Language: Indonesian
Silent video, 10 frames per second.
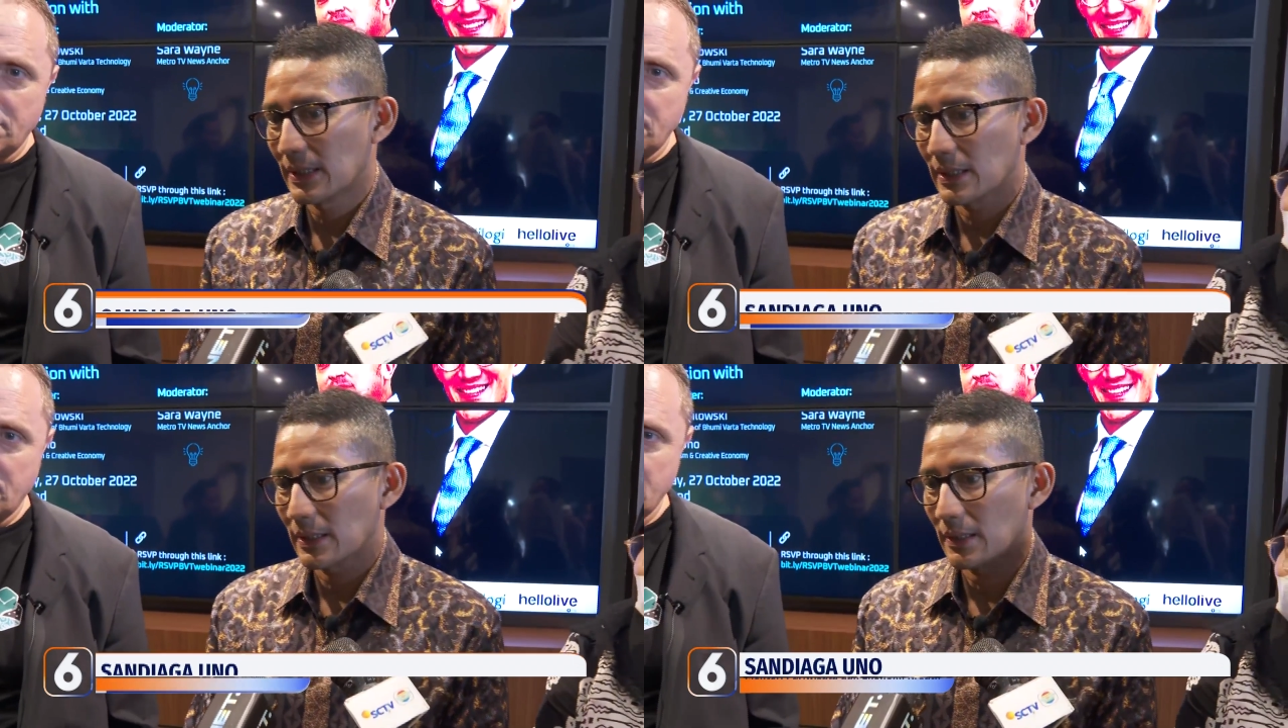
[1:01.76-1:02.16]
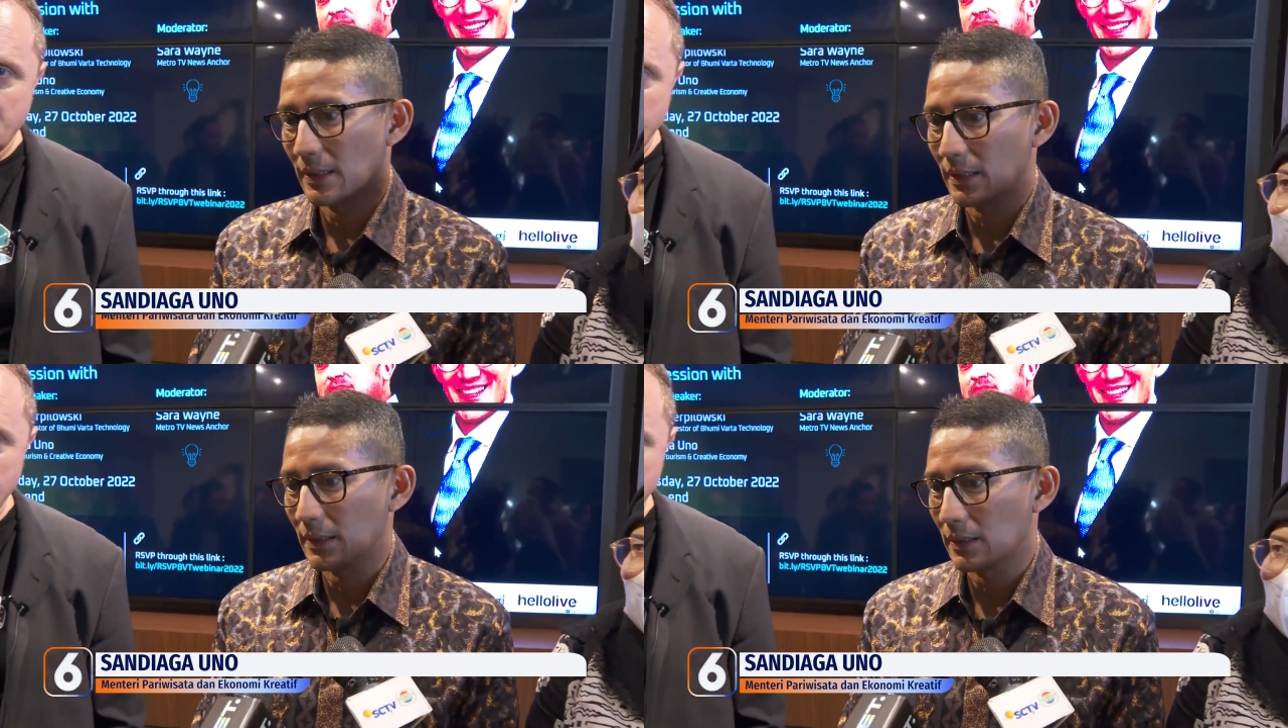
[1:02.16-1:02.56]
ini
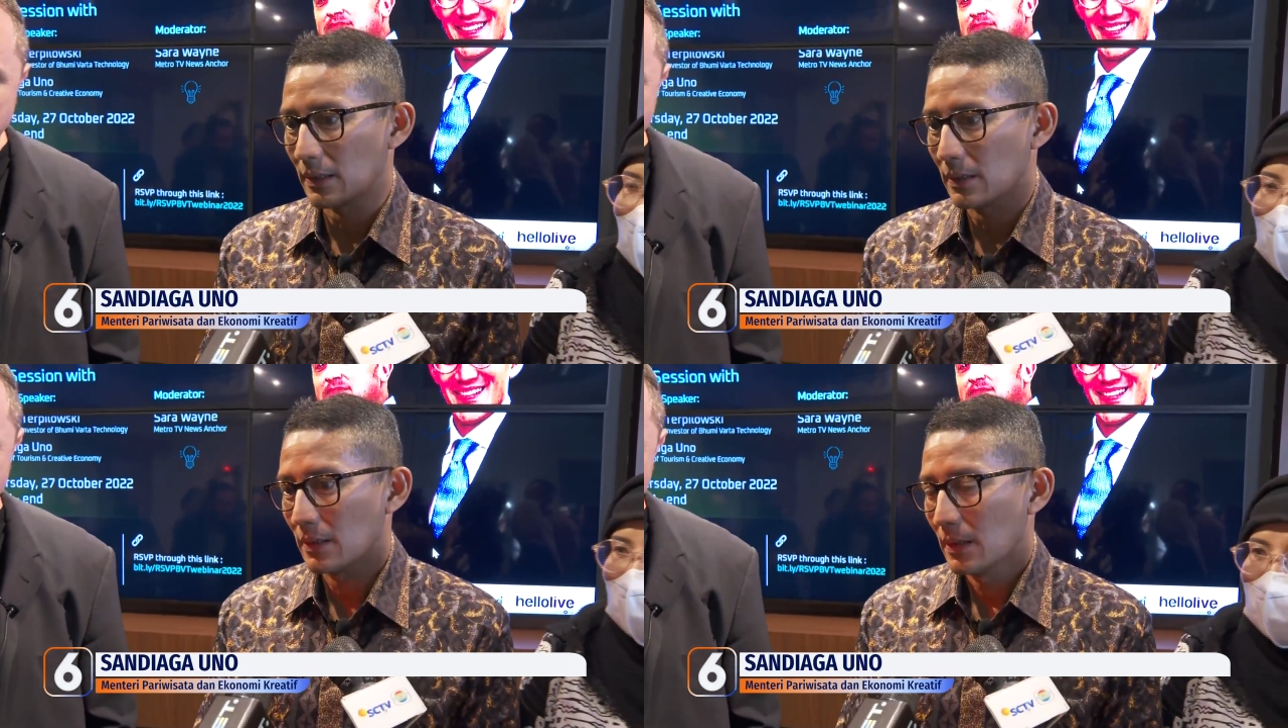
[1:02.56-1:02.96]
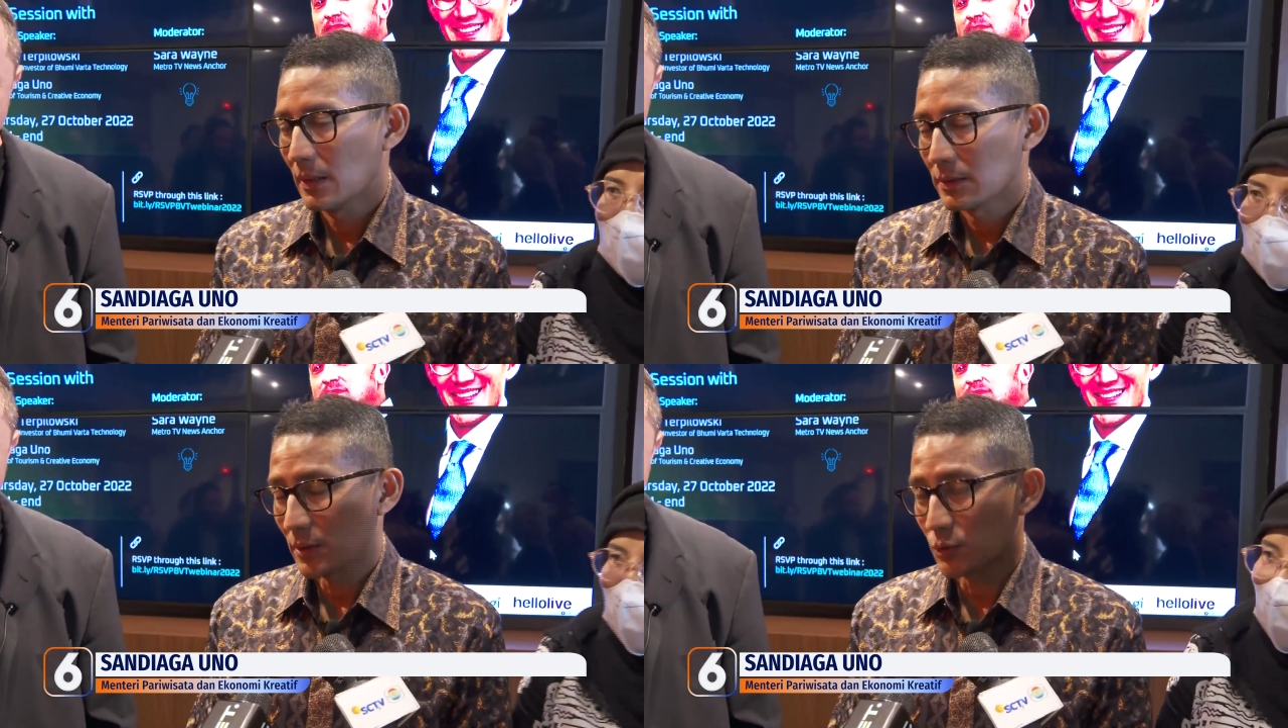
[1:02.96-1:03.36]

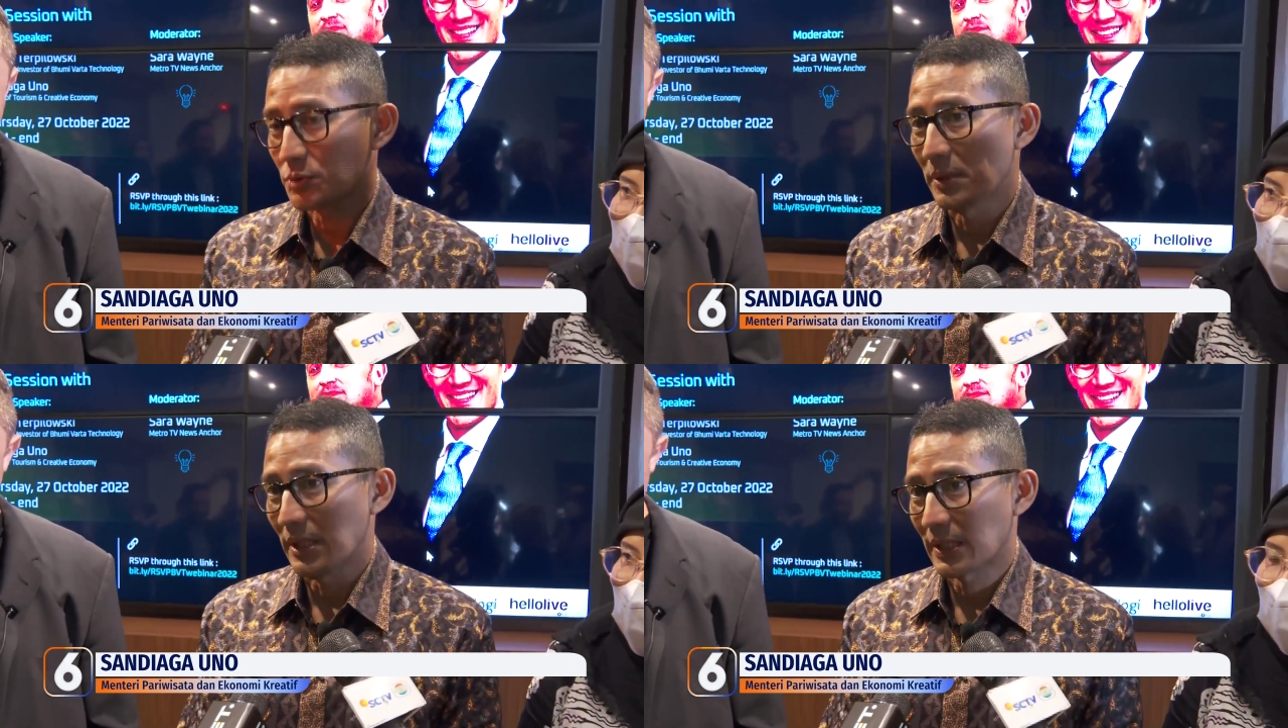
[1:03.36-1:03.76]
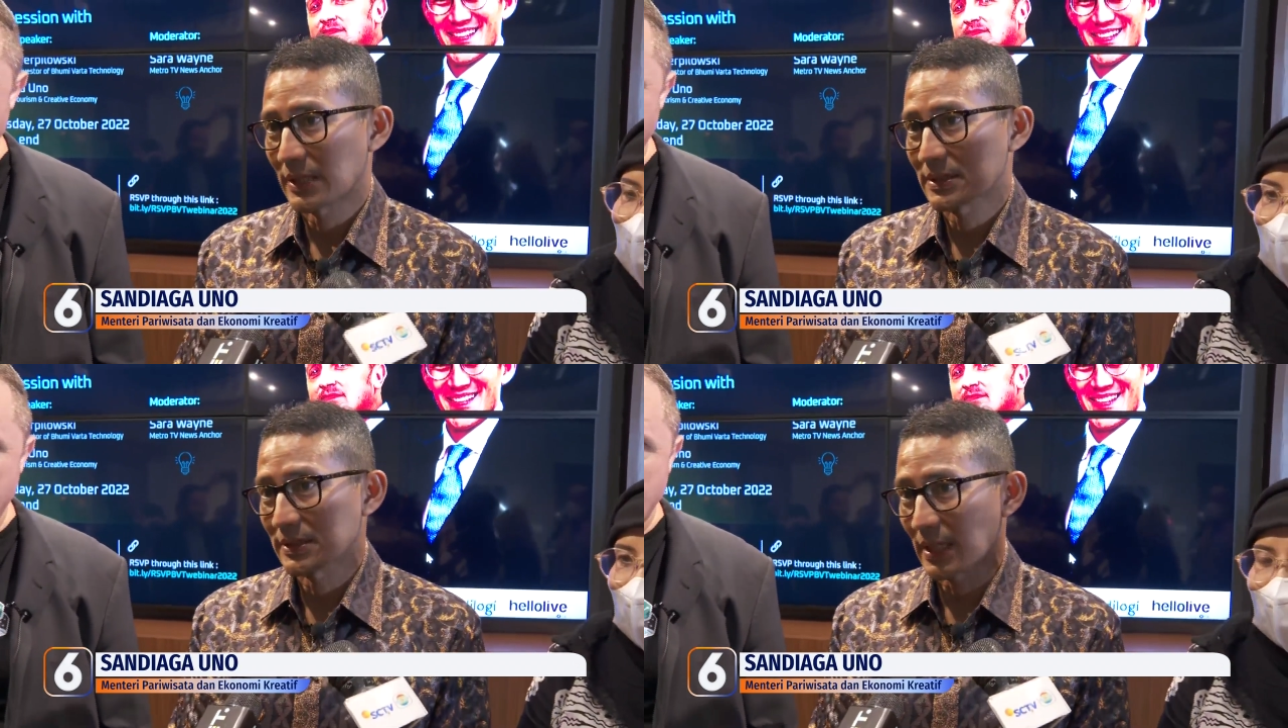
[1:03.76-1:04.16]
eh, terus
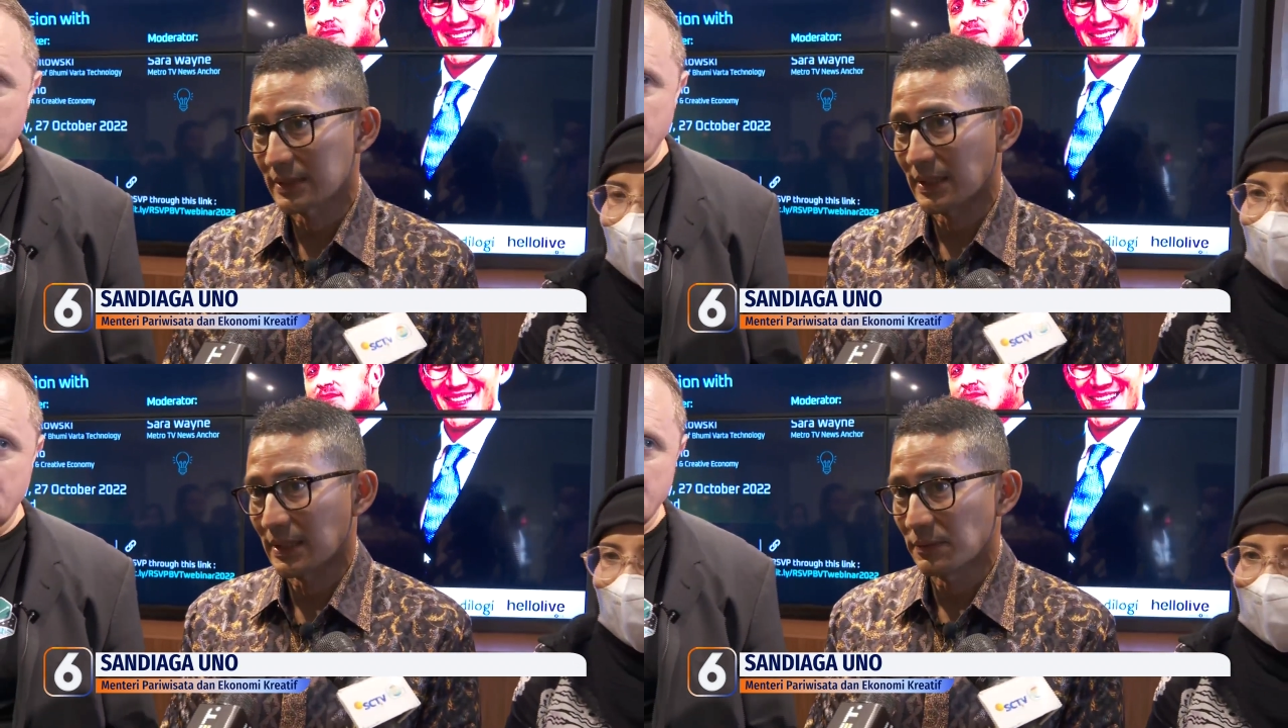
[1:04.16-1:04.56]
meningkat secara